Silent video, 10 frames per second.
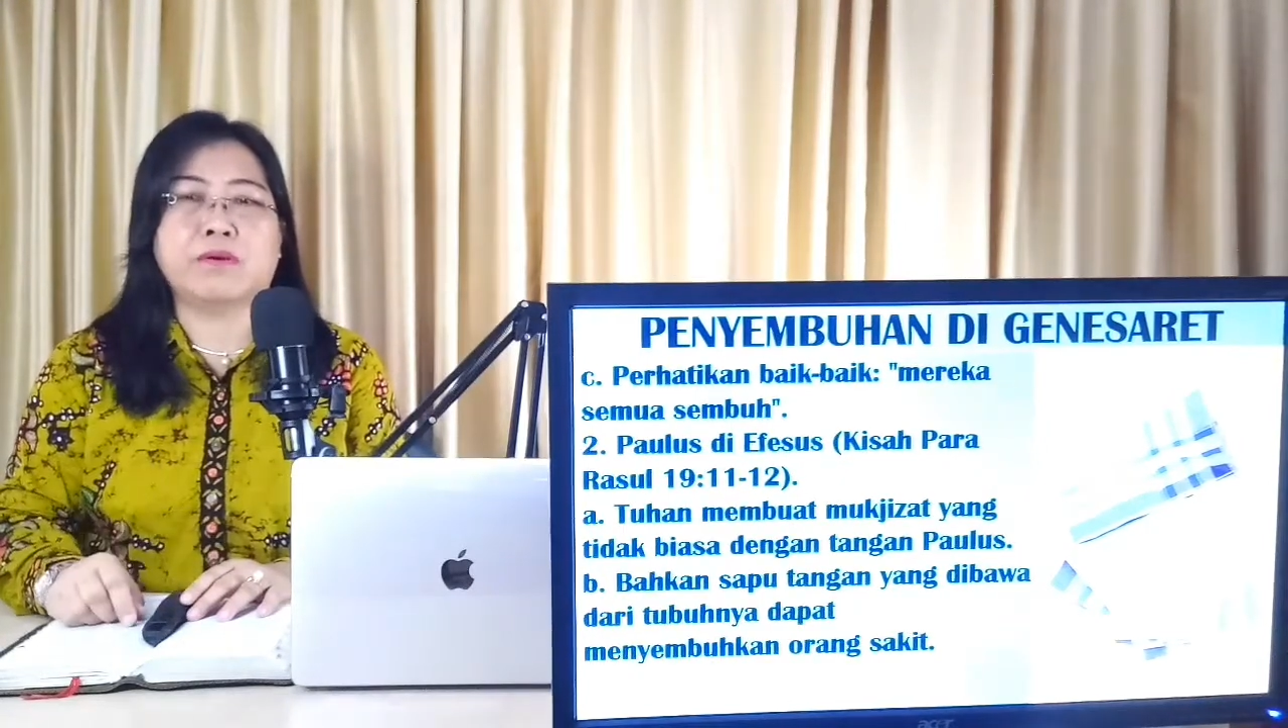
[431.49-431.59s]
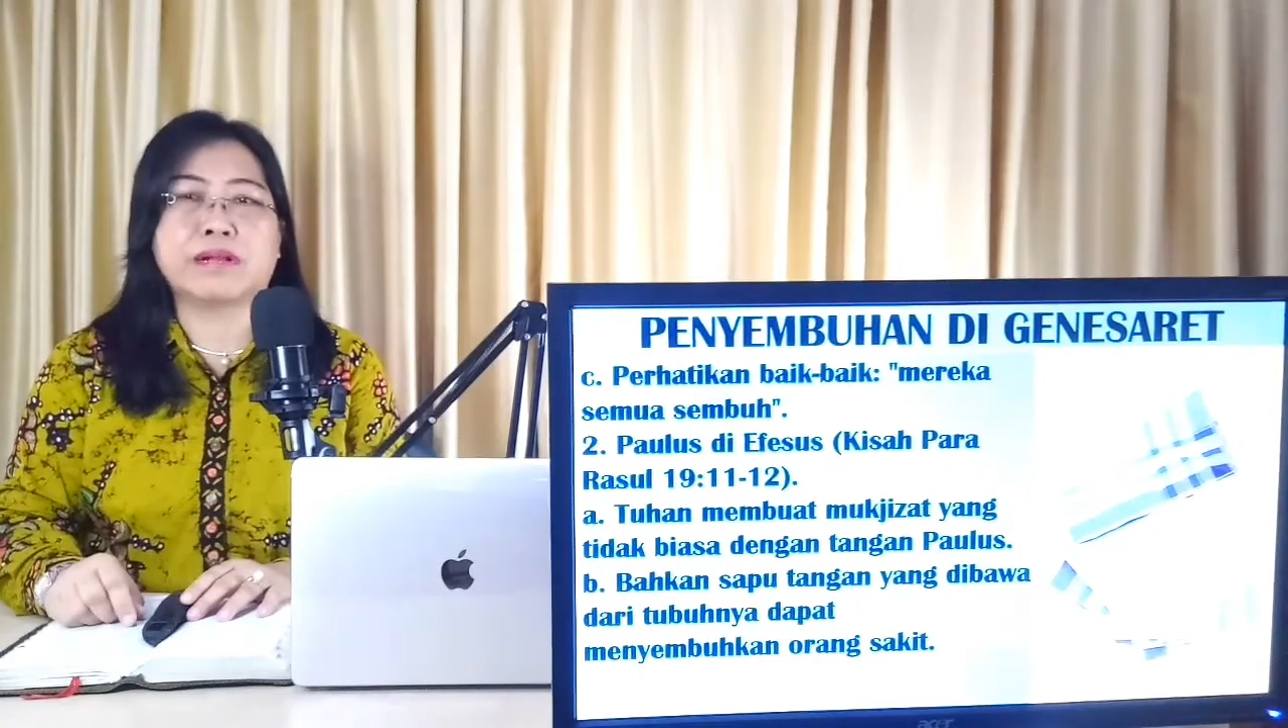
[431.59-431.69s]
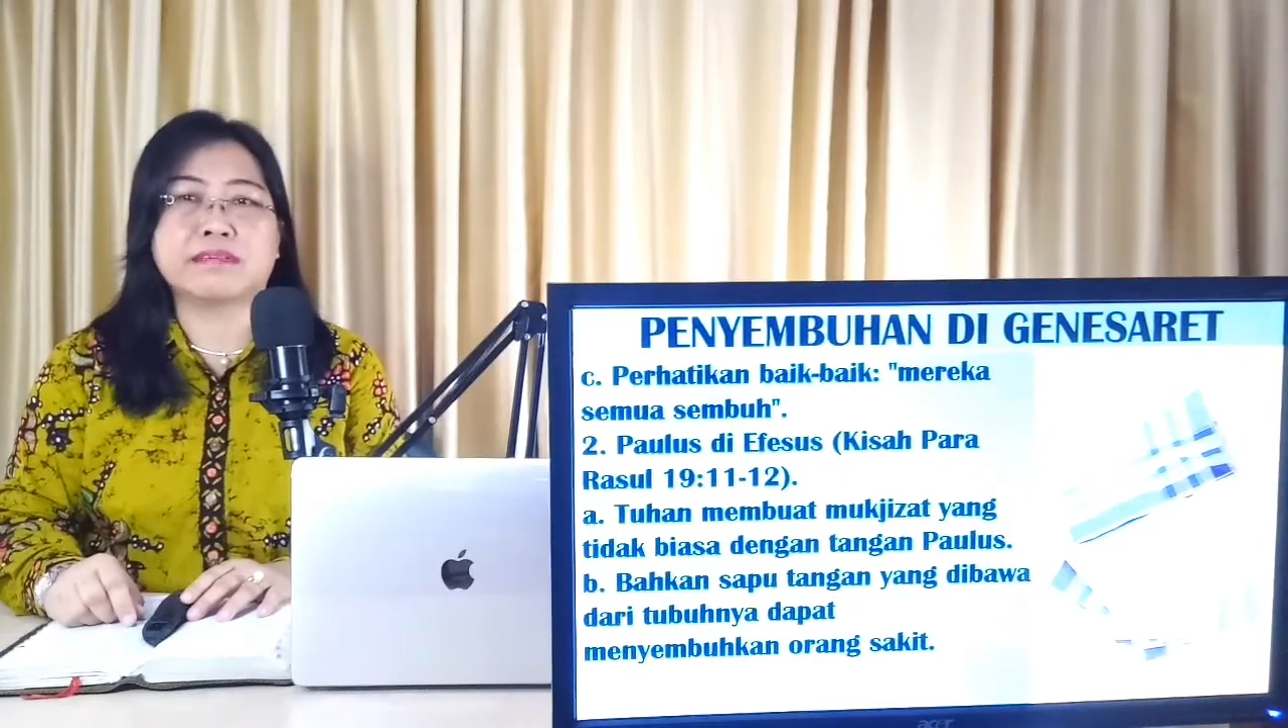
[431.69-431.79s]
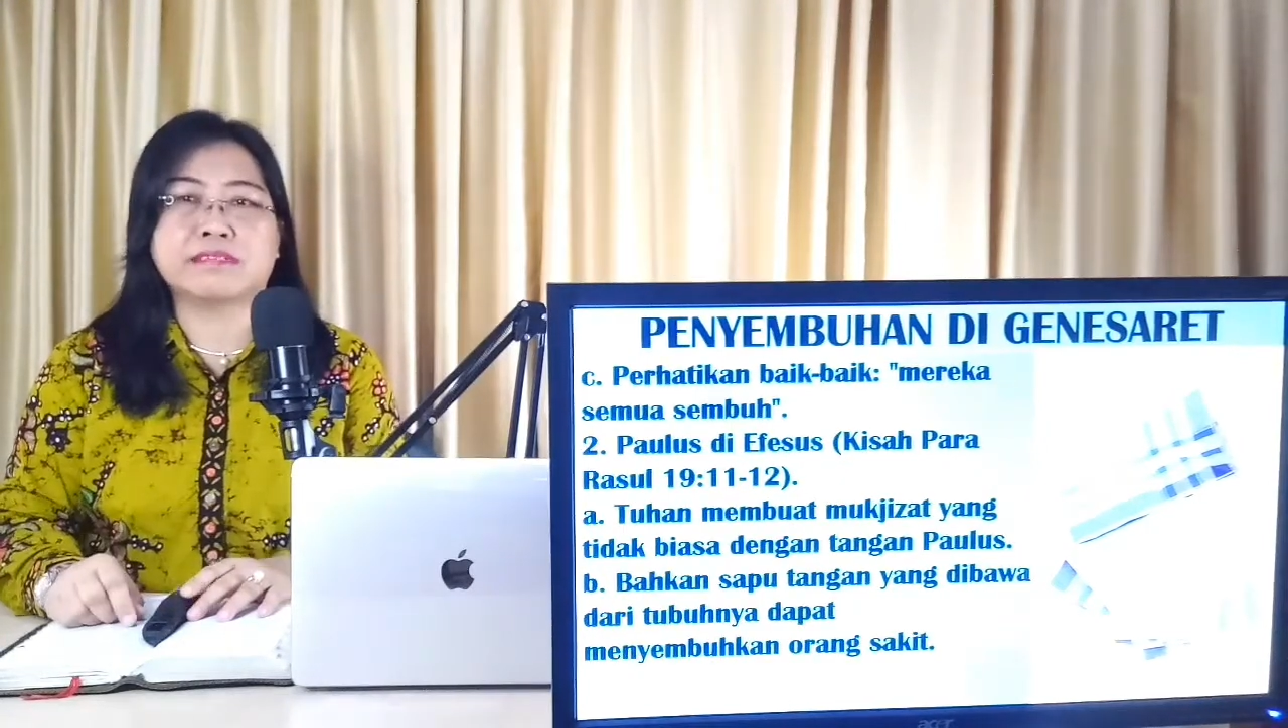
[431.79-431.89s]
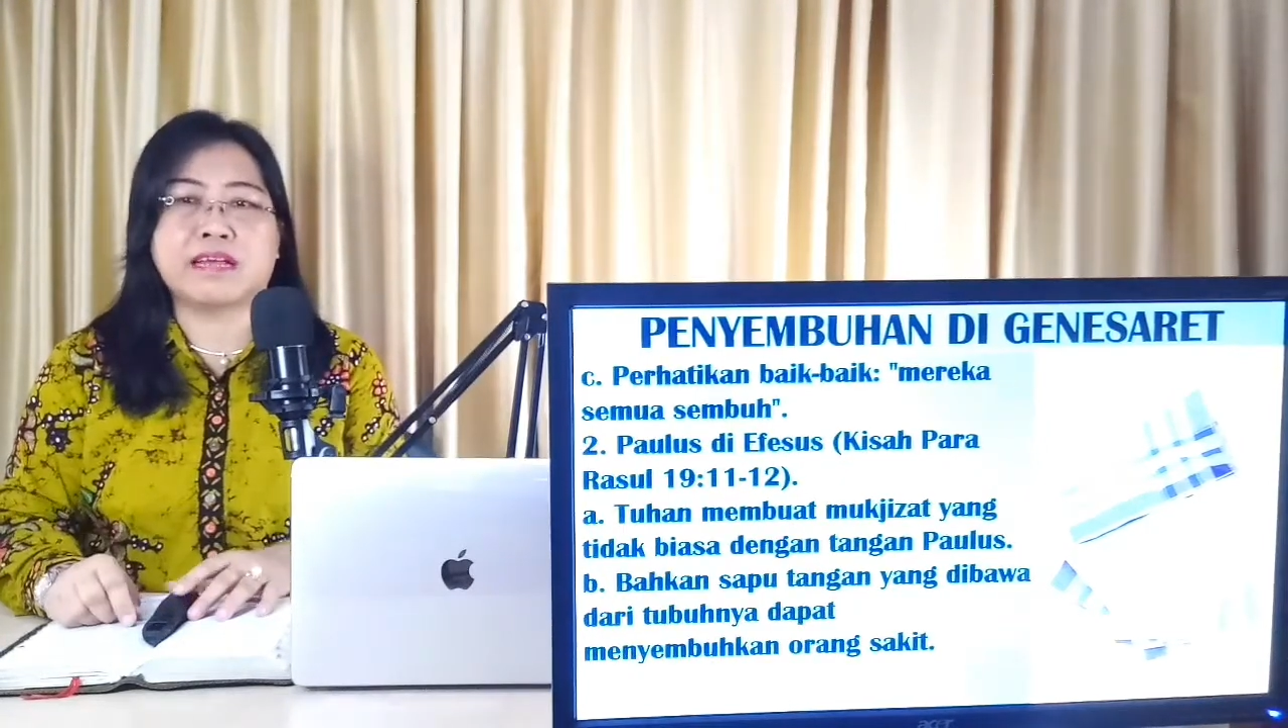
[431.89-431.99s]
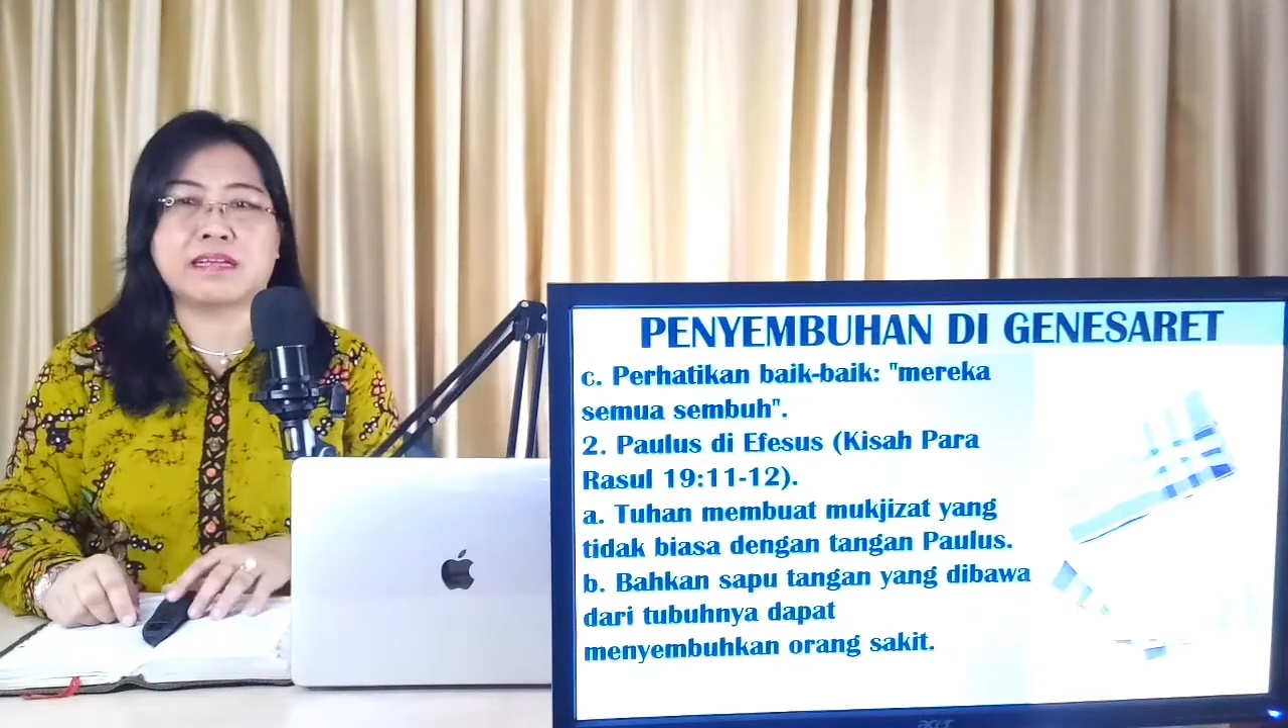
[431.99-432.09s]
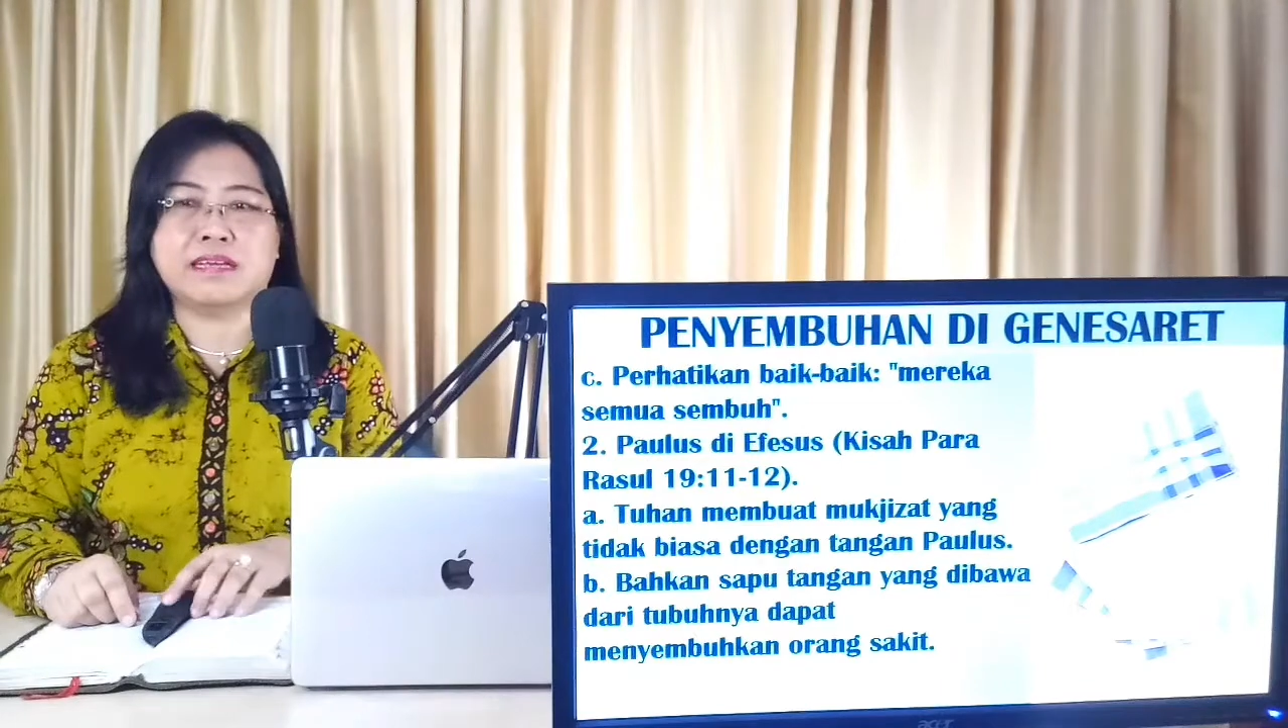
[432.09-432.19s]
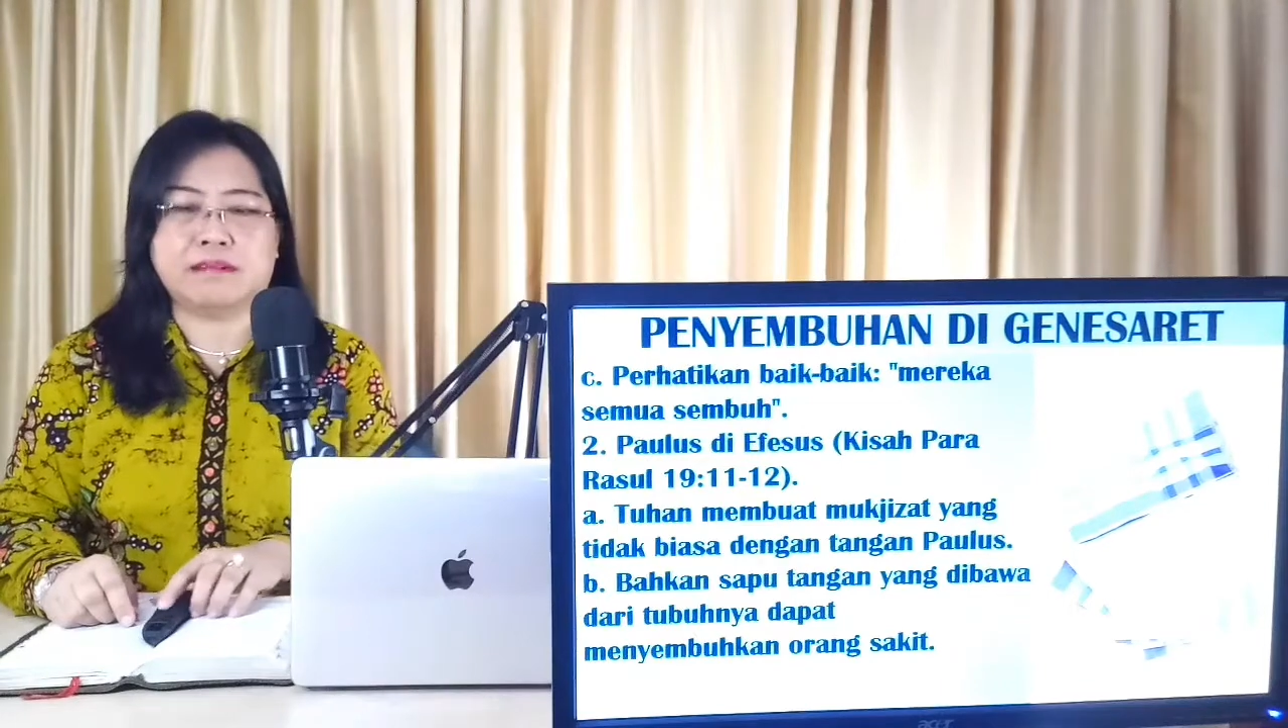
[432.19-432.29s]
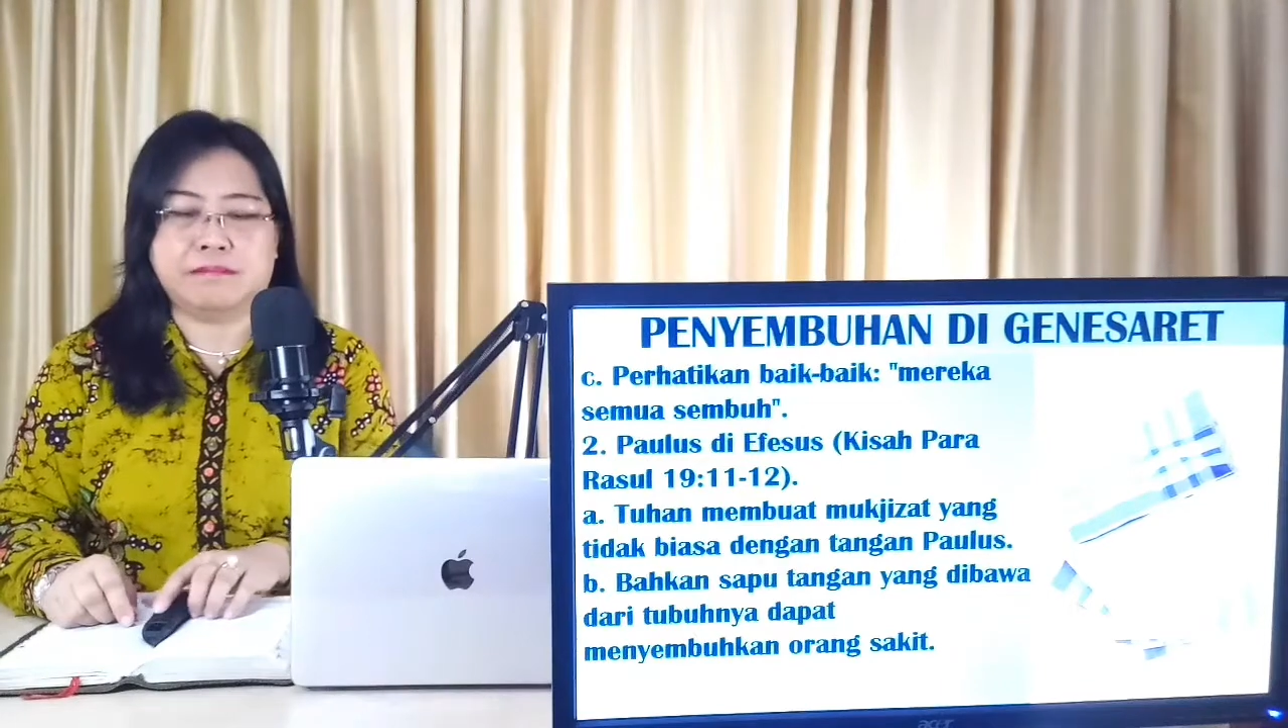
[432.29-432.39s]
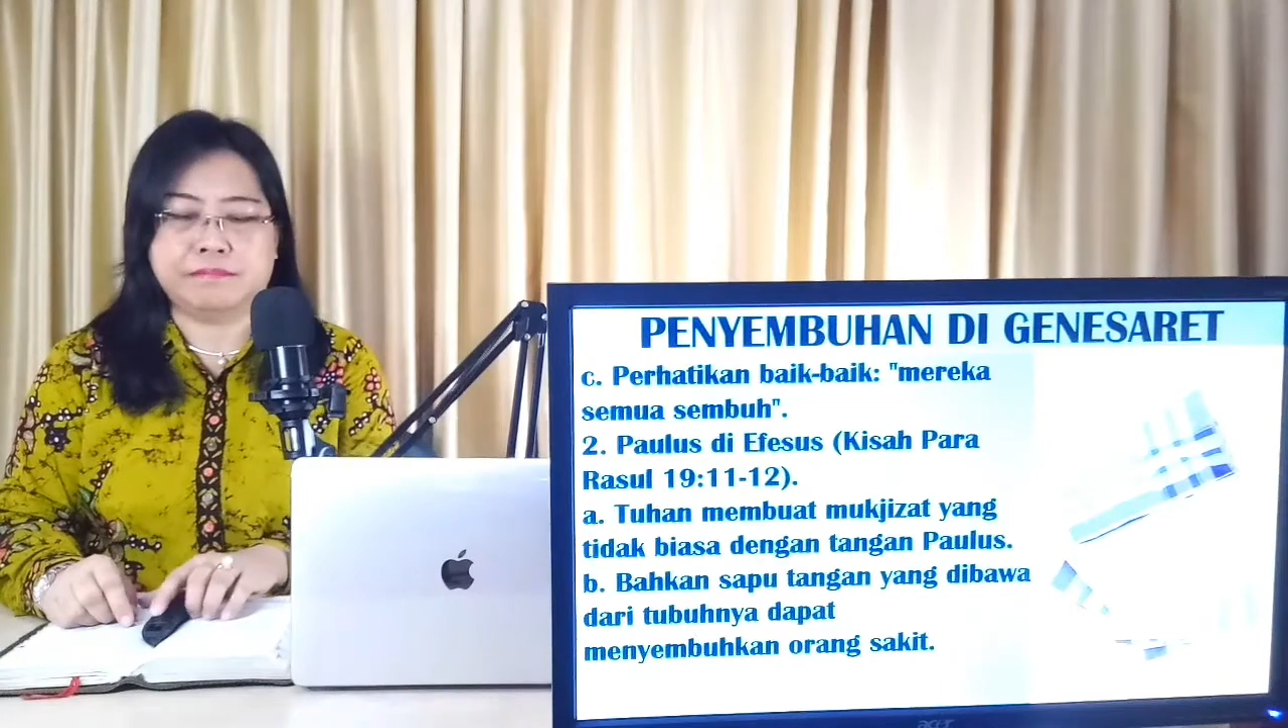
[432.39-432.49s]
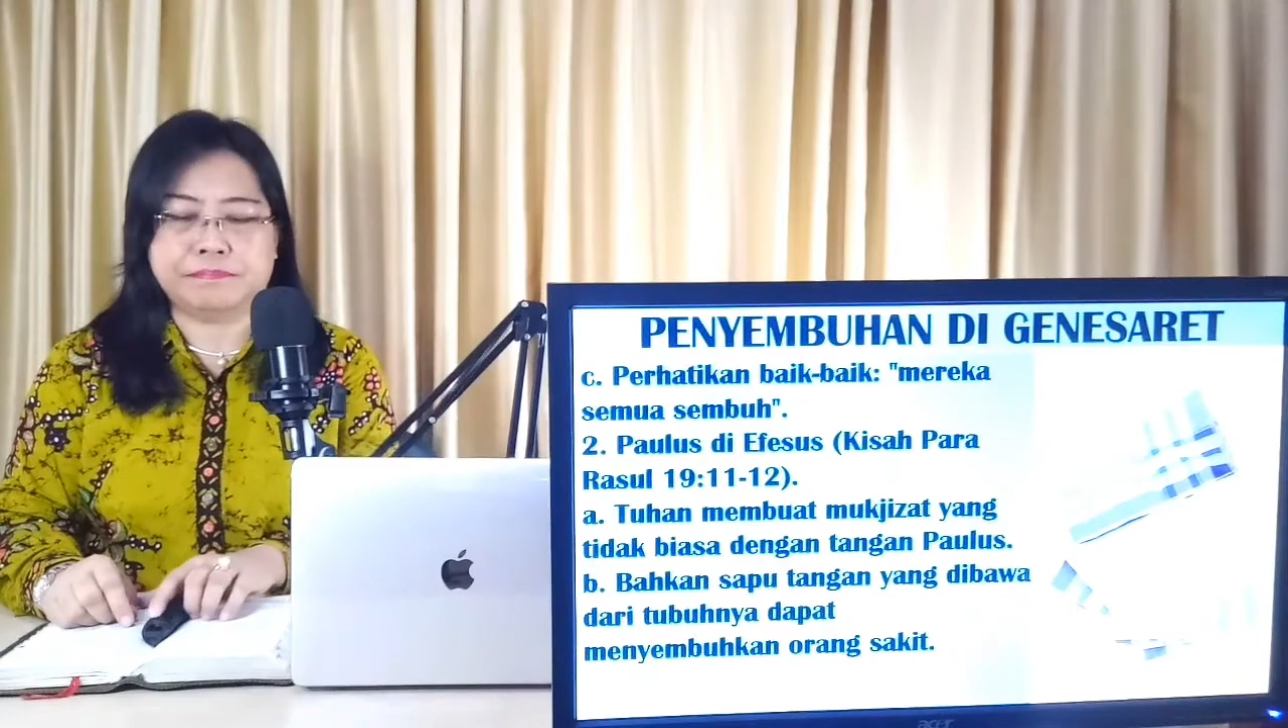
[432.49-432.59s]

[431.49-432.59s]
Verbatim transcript: orang sakit.